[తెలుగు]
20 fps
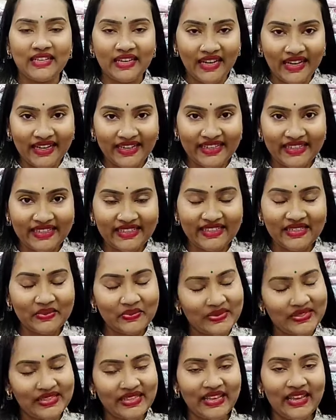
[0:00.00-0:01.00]
హాయ్
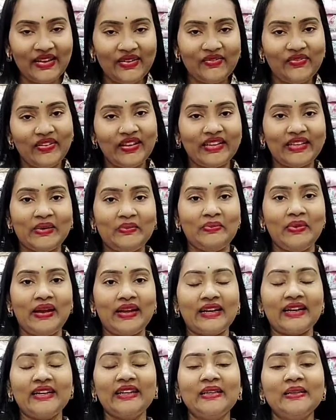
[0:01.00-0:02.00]
నమస్తే వెల్కమ్
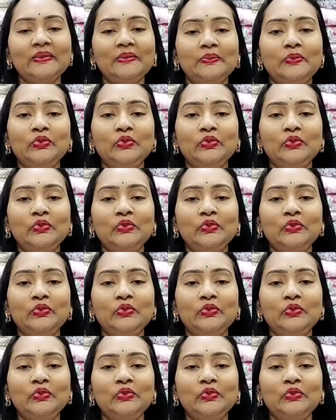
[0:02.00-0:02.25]
బ్యాక్ అండి